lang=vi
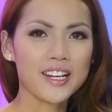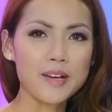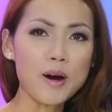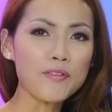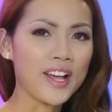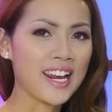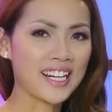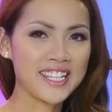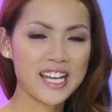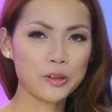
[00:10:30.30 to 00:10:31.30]
để bảo vệ
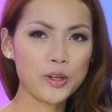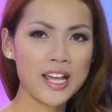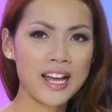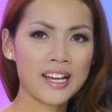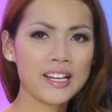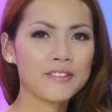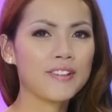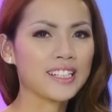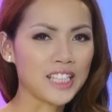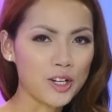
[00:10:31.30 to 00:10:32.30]
làn da tối đa
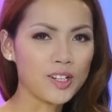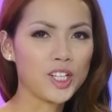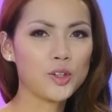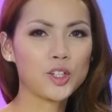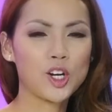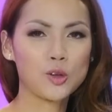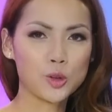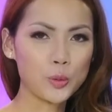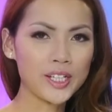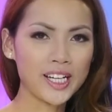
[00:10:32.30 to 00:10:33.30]
và theo lời yêu cầu của quý